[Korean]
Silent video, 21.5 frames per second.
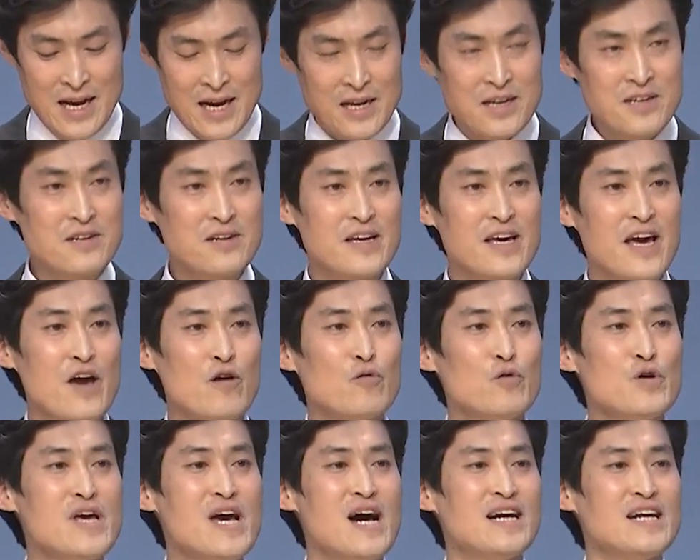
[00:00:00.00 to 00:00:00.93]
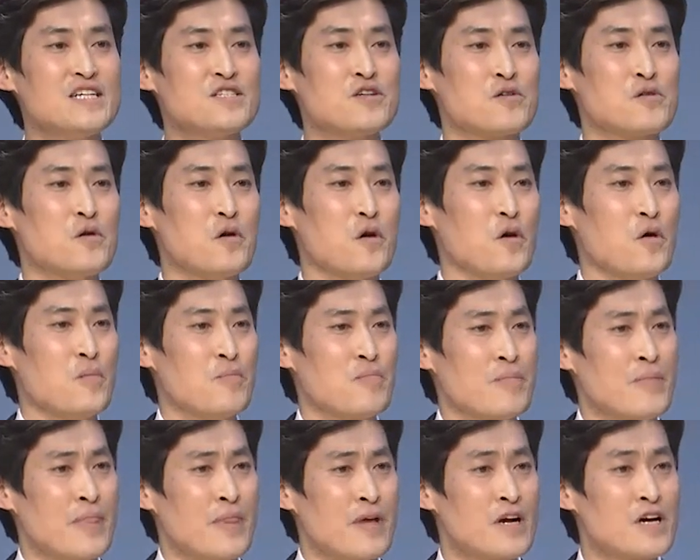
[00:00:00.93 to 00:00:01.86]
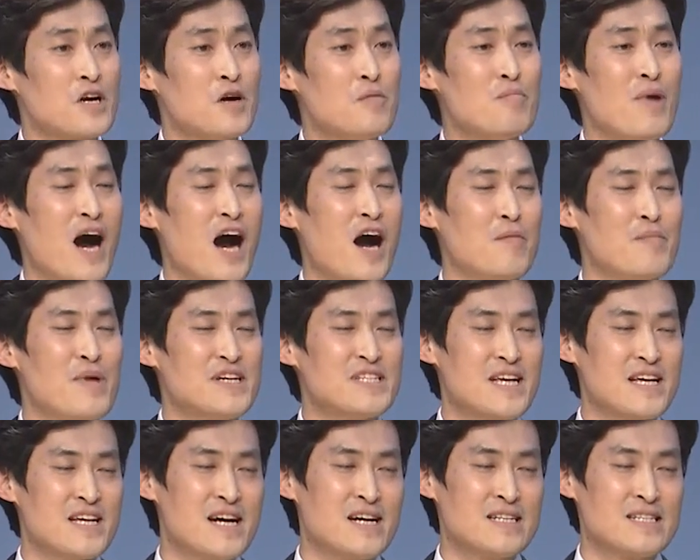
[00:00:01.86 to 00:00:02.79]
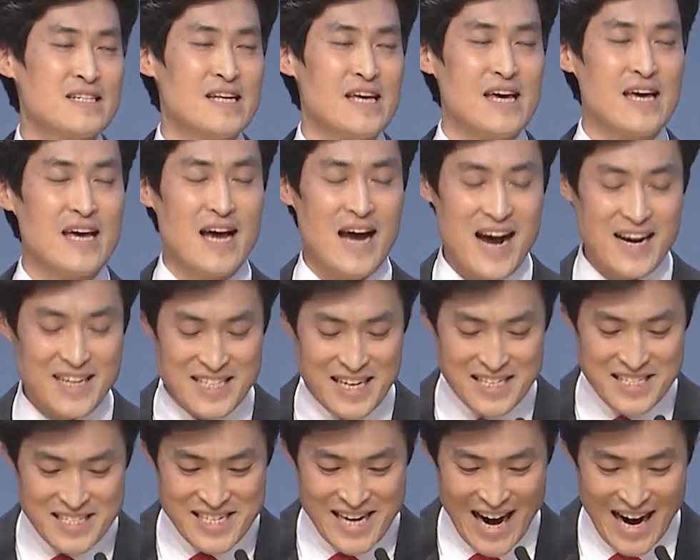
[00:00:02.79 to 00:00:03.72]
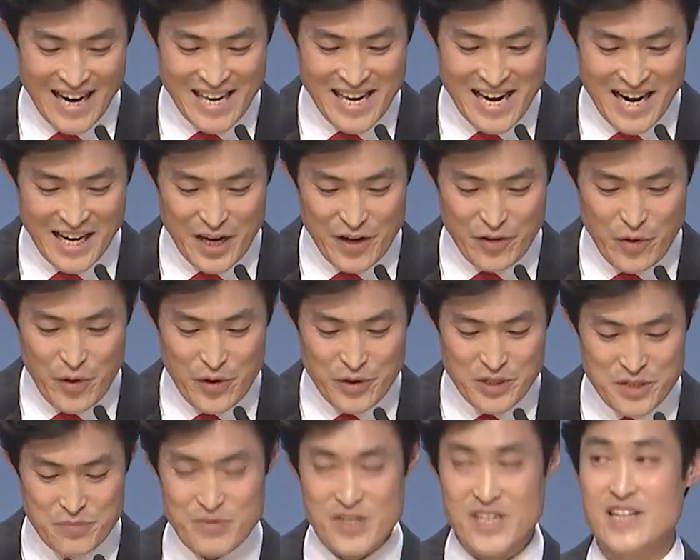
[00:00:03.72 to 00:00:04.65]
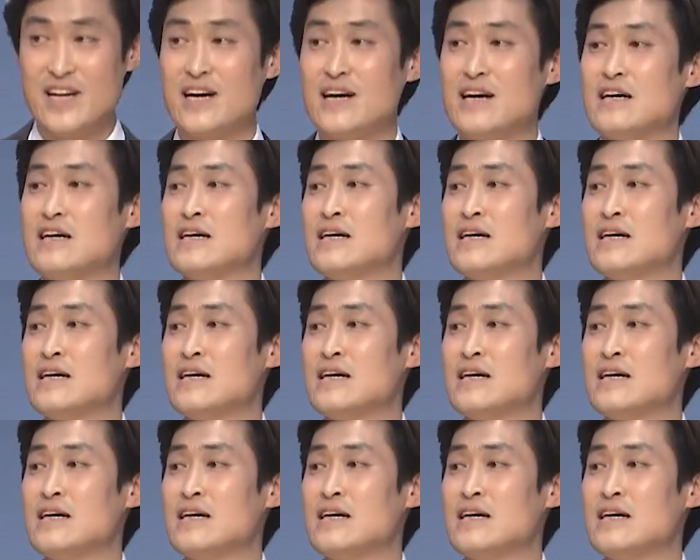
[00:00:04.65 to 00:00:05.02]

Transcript: 그러기에 우리 안에서도 그런 마음의 생각들이 항상 자리하게 되어집니다.